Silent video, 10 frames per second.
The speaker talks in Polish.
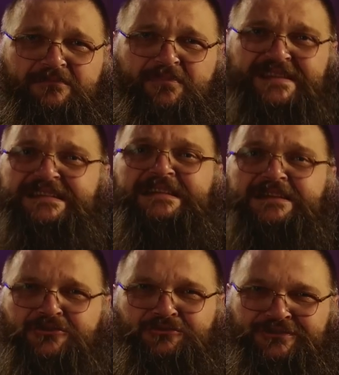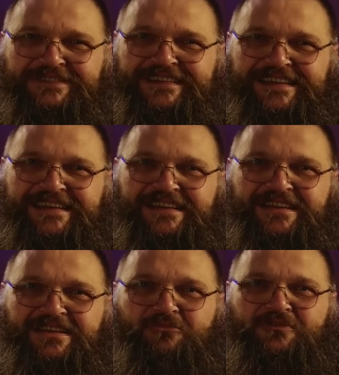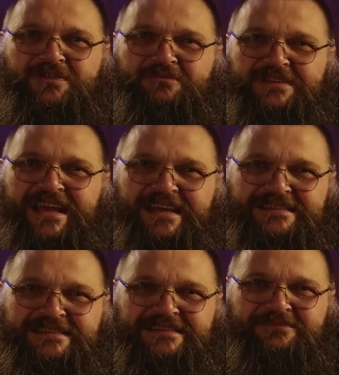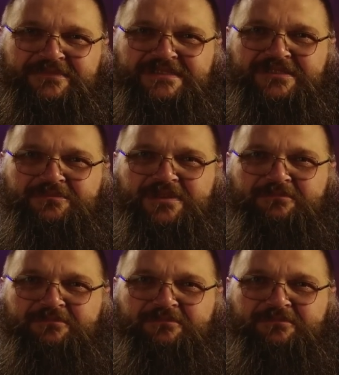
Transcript: bez liku i mówimy, ja z tym sobie